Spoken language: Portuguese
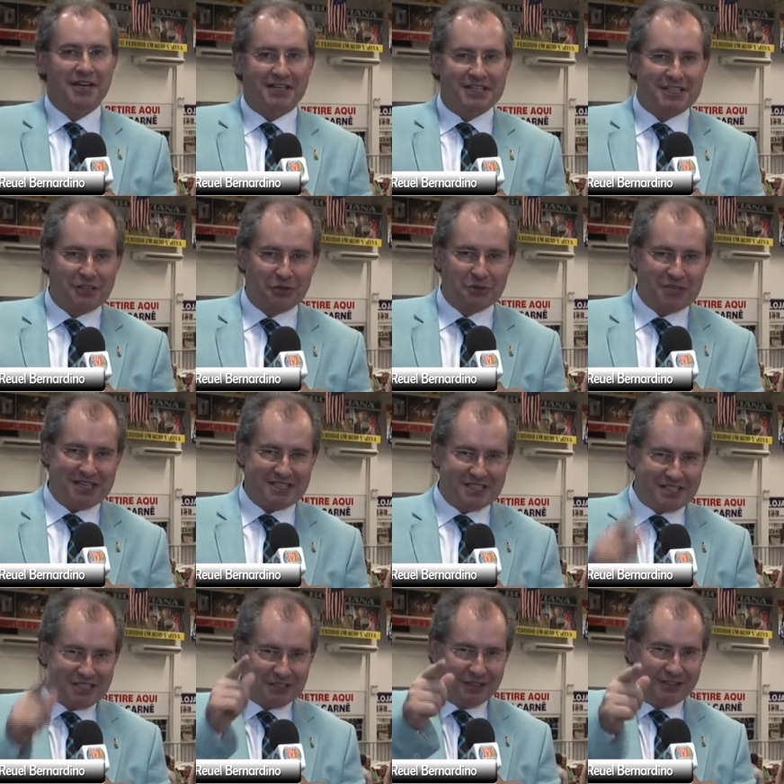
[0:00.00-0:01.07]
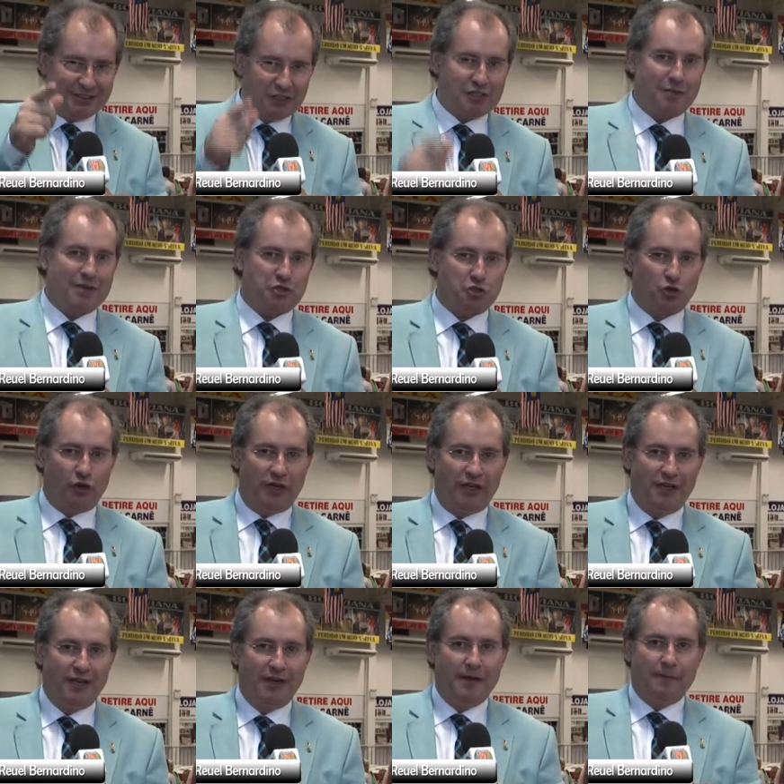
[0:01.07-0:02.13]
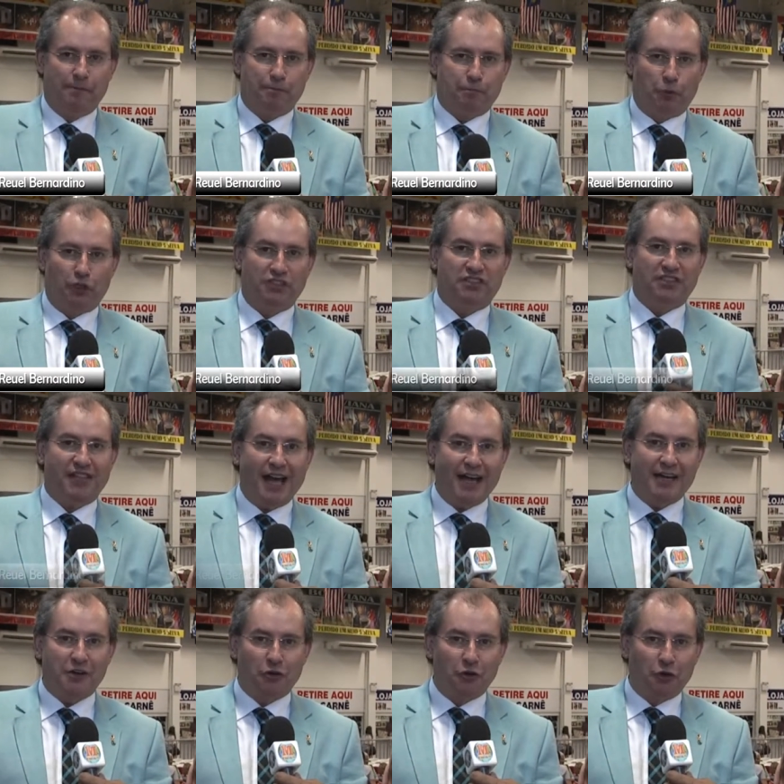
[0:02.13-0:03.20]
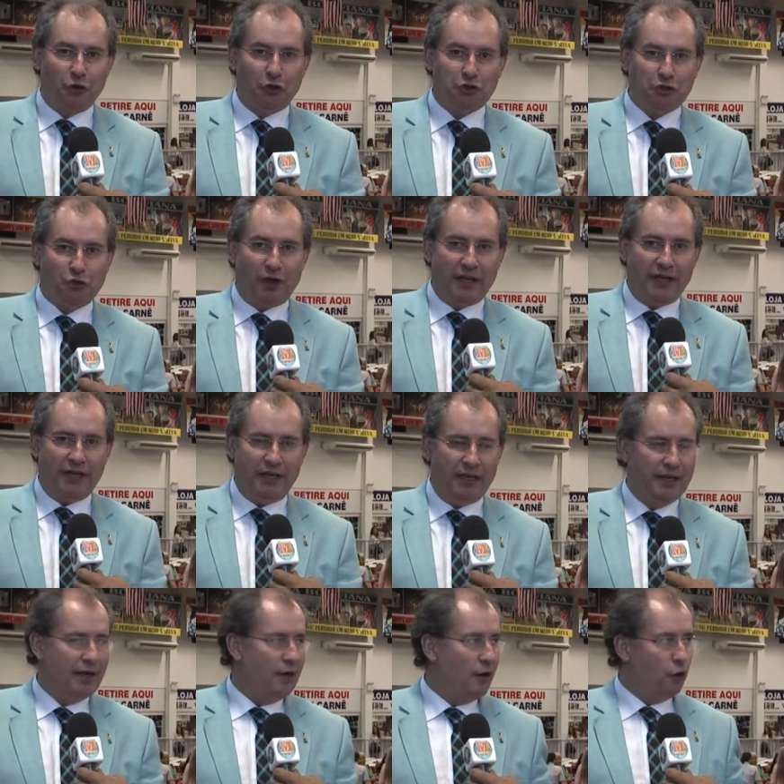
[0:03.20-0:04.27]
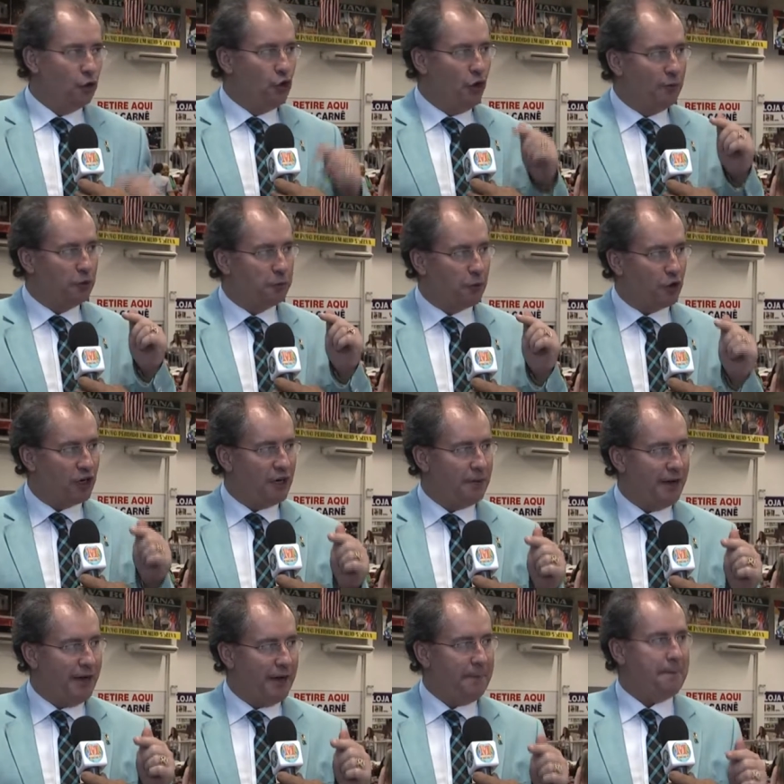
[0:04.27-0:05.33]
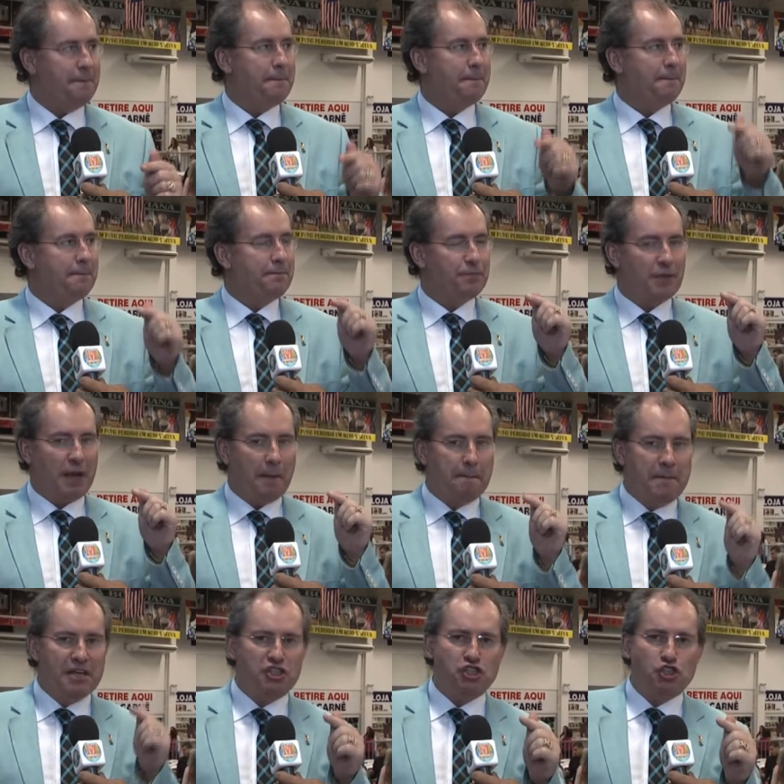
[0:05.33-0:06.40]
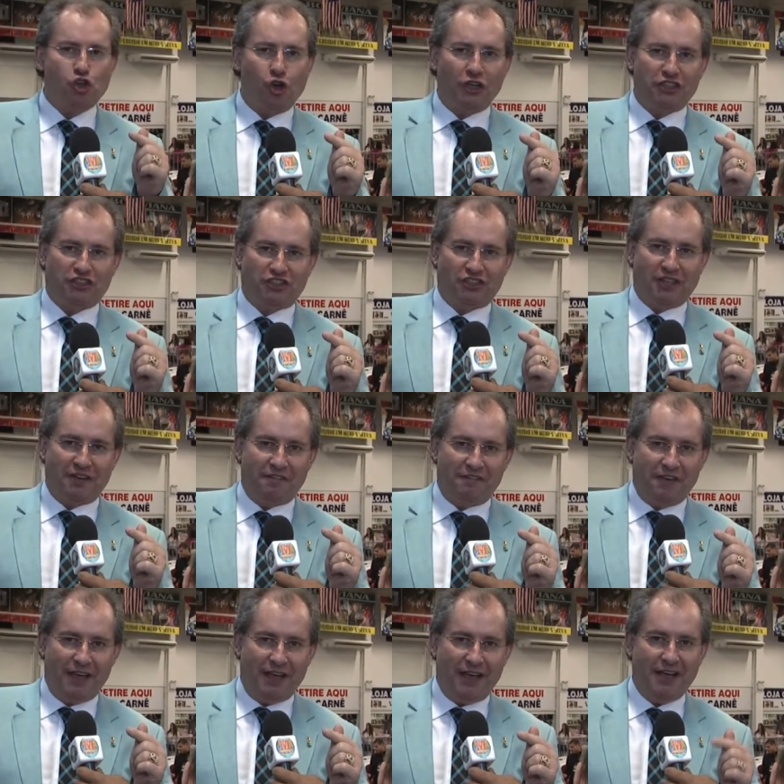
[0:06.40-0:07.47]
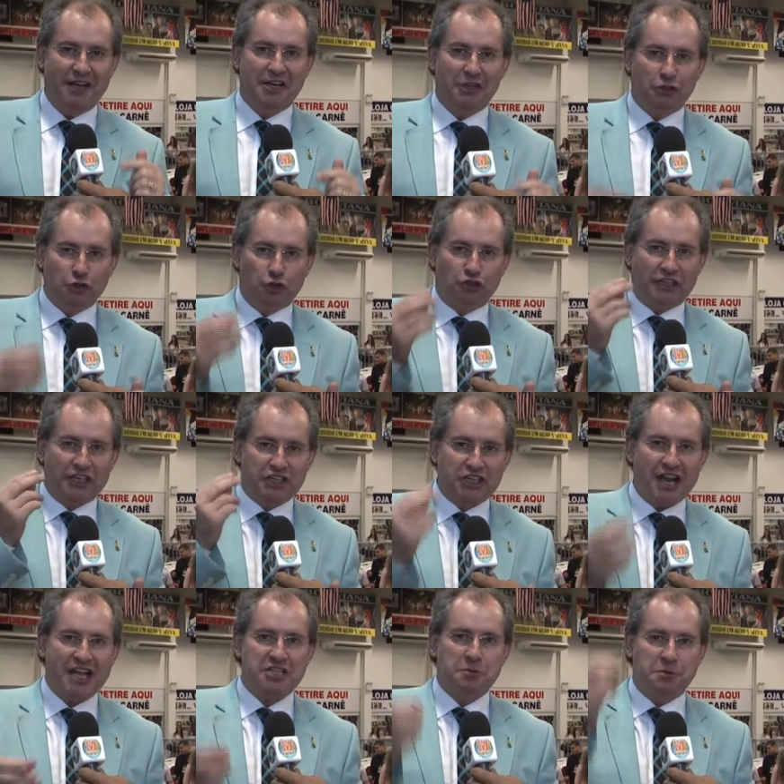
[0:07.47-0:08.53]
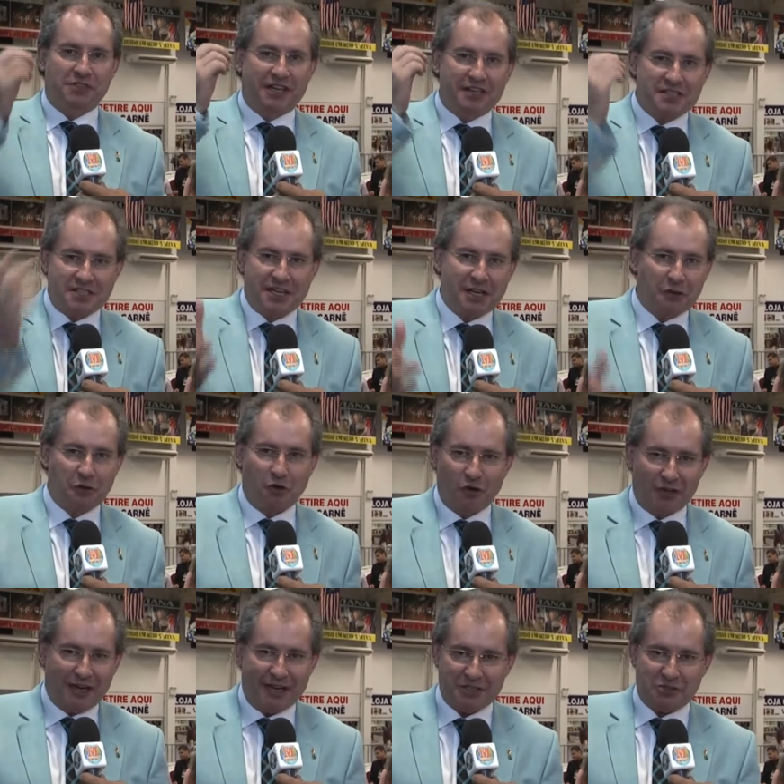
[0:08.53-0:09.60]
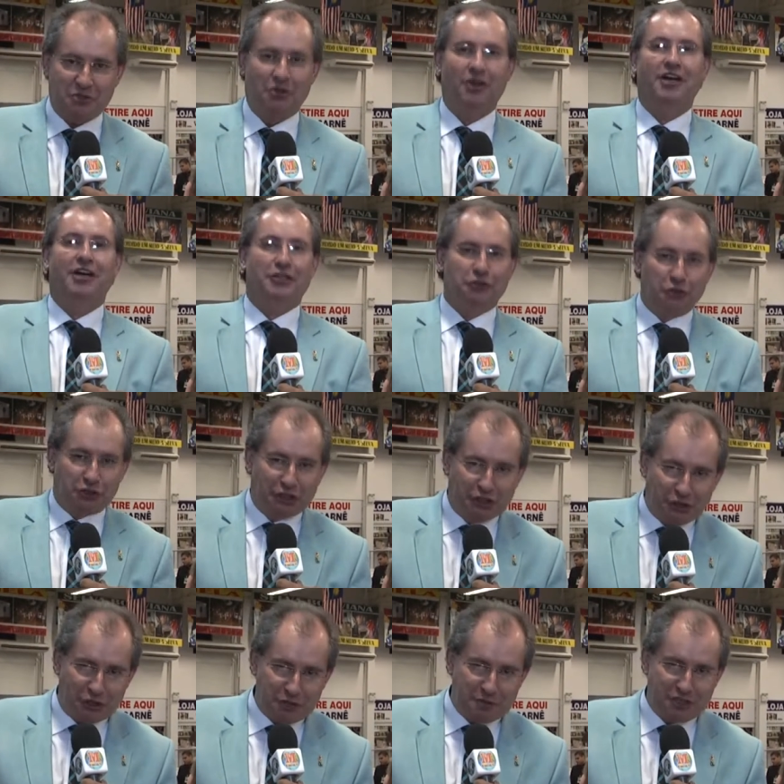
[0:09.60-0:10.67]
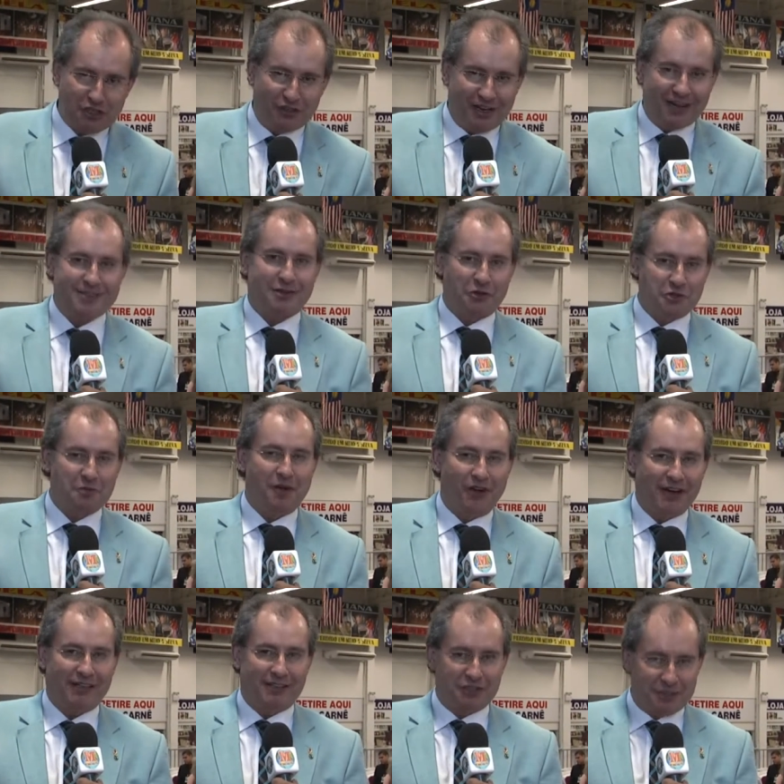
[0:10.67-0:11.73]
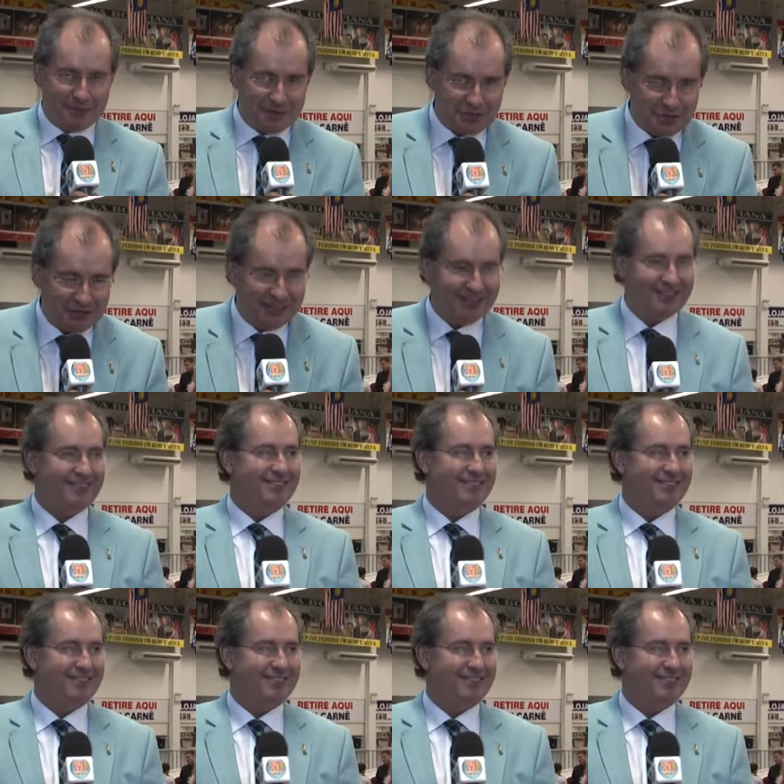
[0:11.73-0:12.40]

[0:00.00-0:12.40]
que estão nos assistindo aí. Deus abençoe por estarem conosco aí. O nome do programa é Missões TV, Missões TV no 33º Congresso dos Gideões Missionários da Última Hora. Deus abençoe.